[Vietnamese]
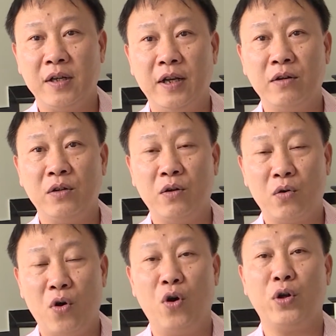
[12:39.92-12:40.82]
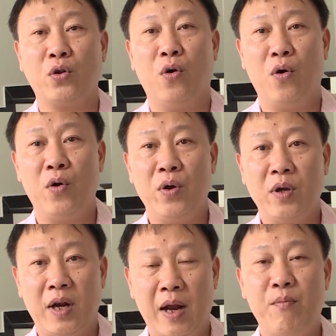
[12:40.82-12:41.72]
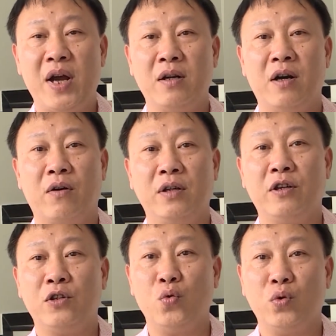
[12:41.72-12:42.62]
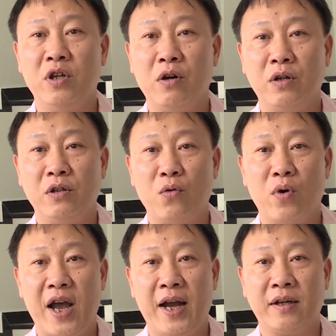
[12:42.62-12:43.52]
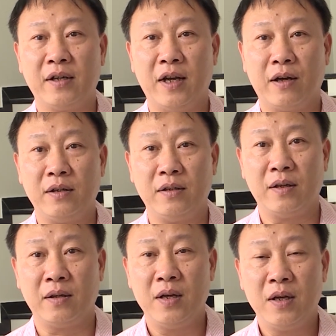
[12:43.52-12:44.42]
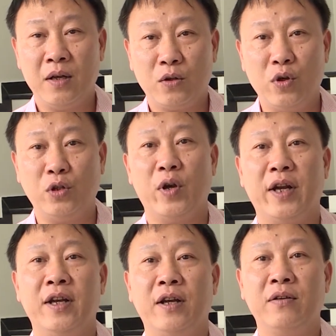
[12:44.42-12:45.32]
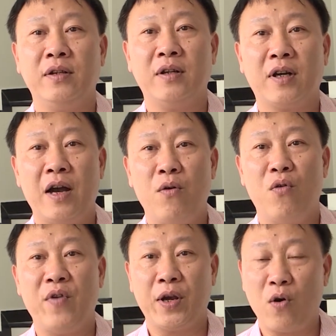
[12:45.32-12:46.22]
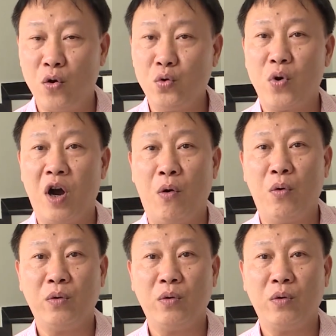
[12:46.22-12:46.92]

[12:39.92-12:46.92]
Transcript: đến hội tổ nắm bắt được cái chủ trương của Đảng để tuyên truyền đến các hộ vay có nhu cầu.